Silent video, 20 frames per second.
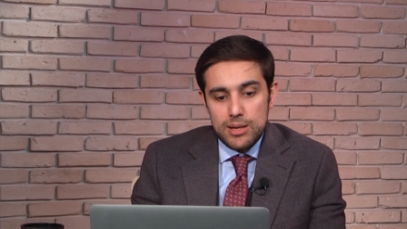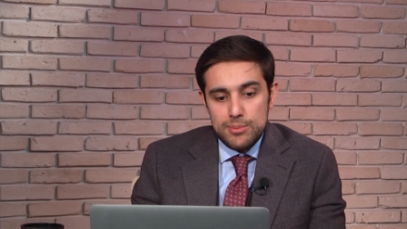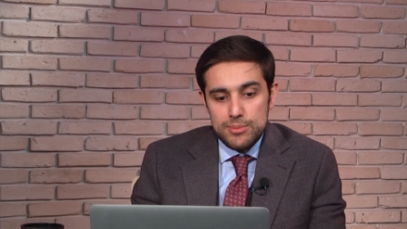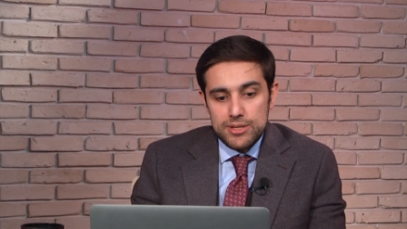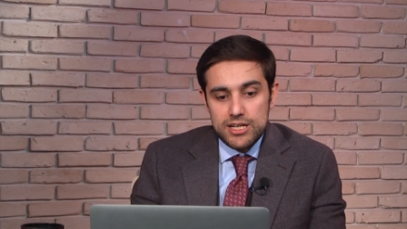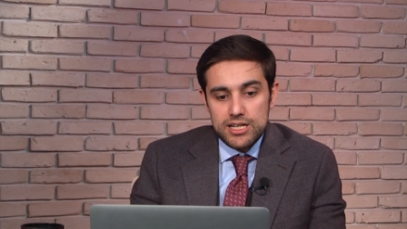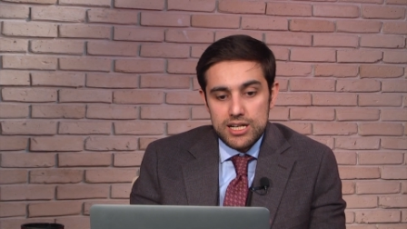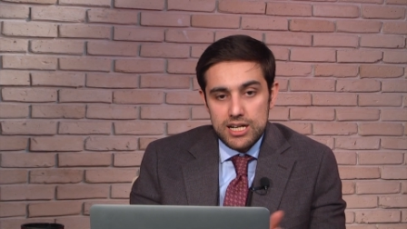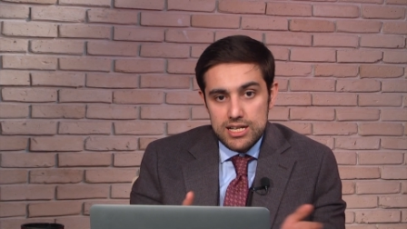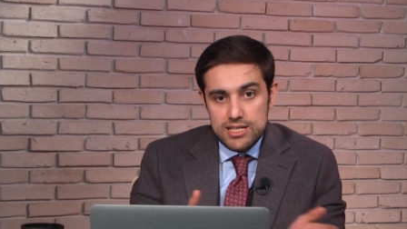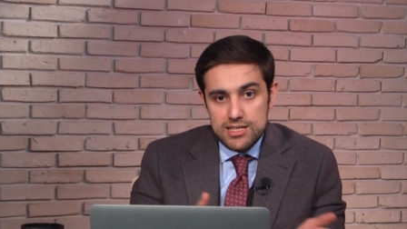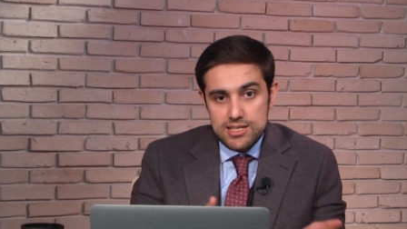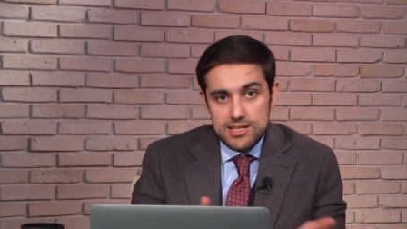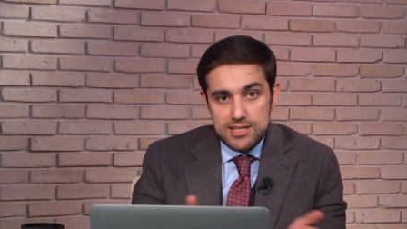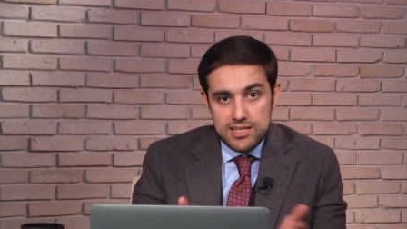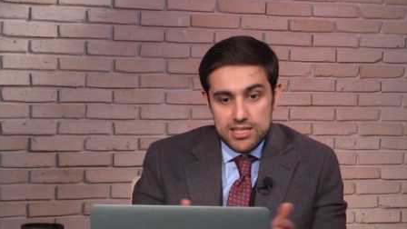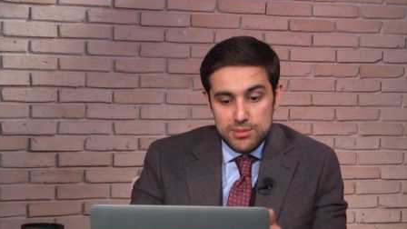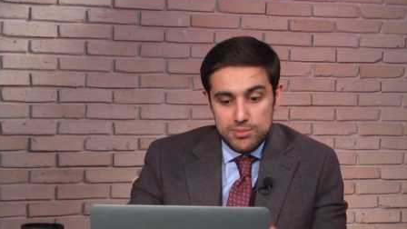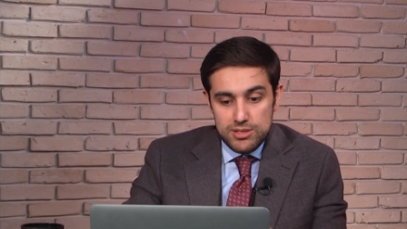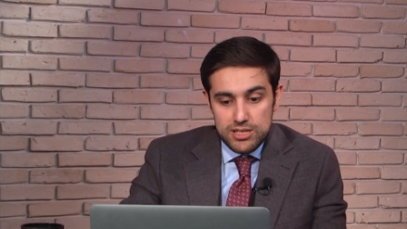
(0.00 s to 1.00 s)
американцы
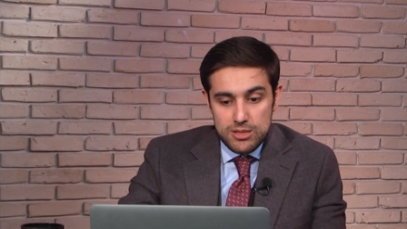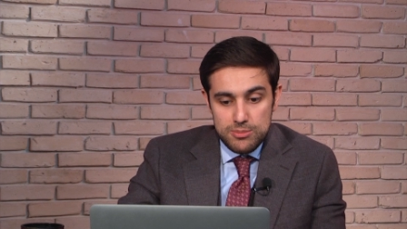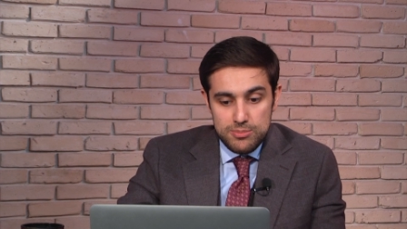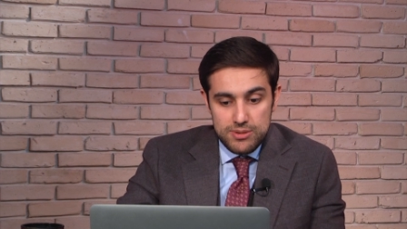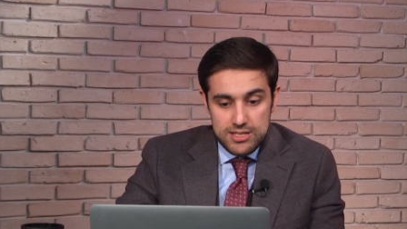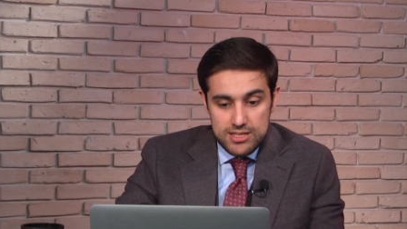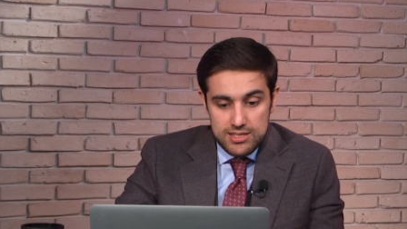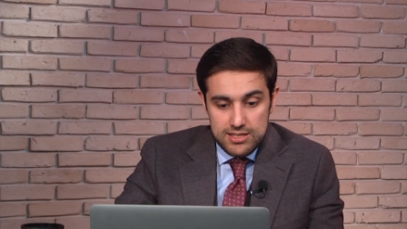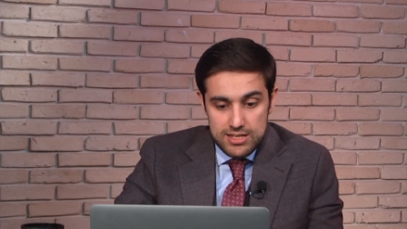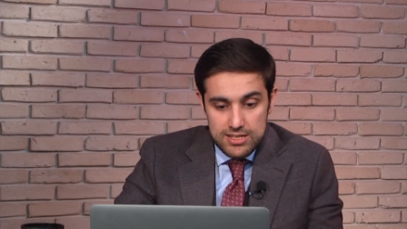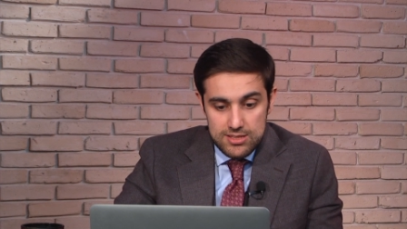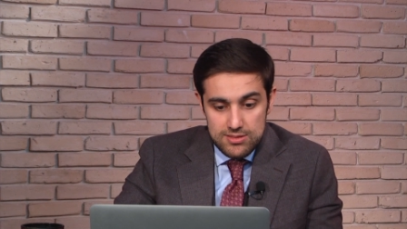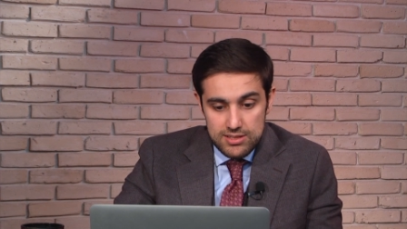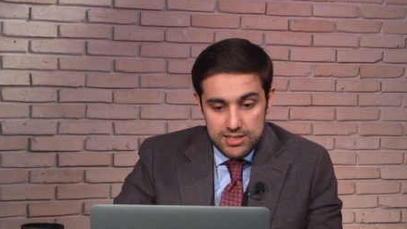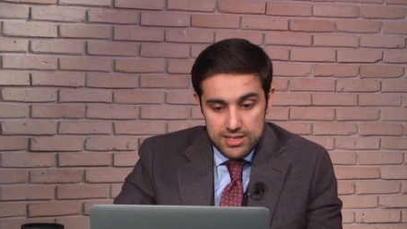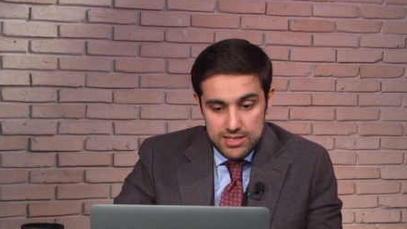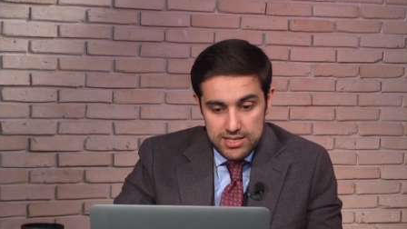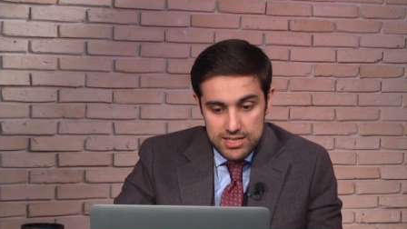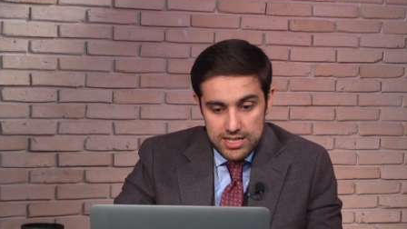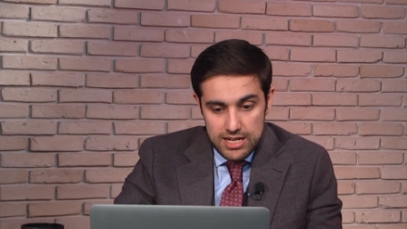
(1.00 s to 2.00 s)
с ними
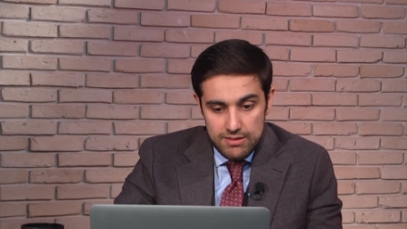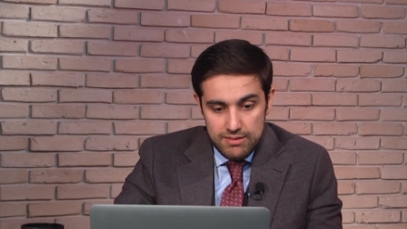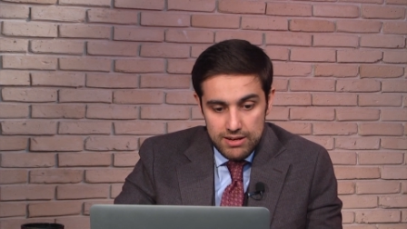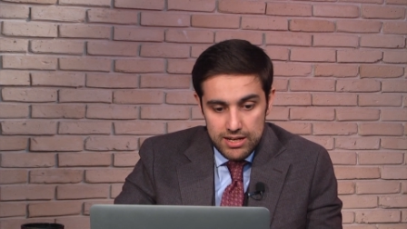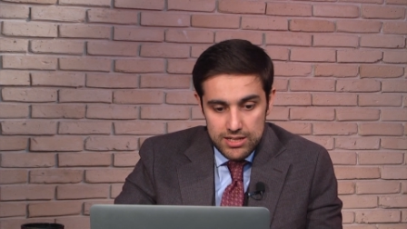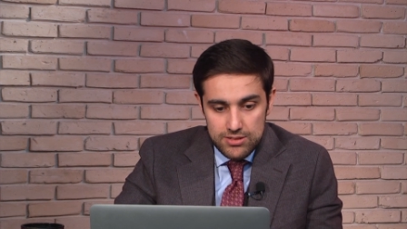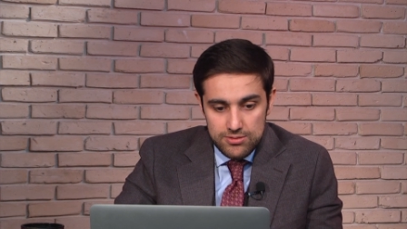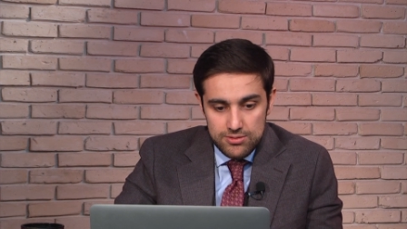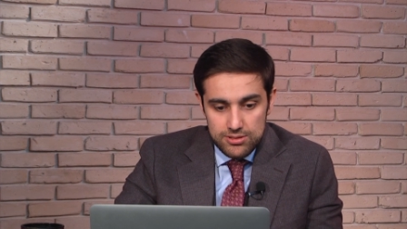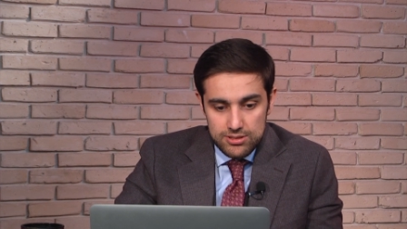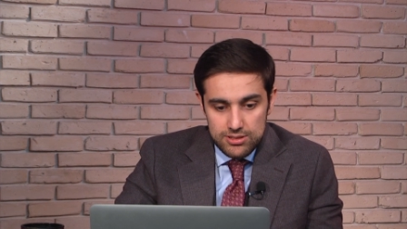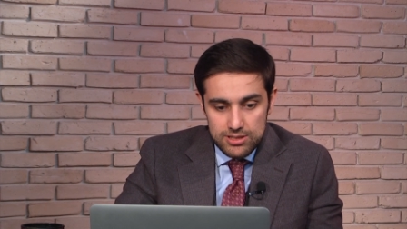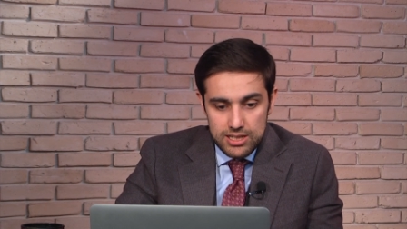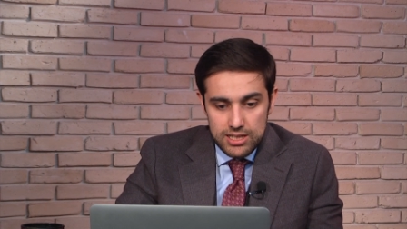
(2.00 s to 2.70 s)
непосредственно разговаривают,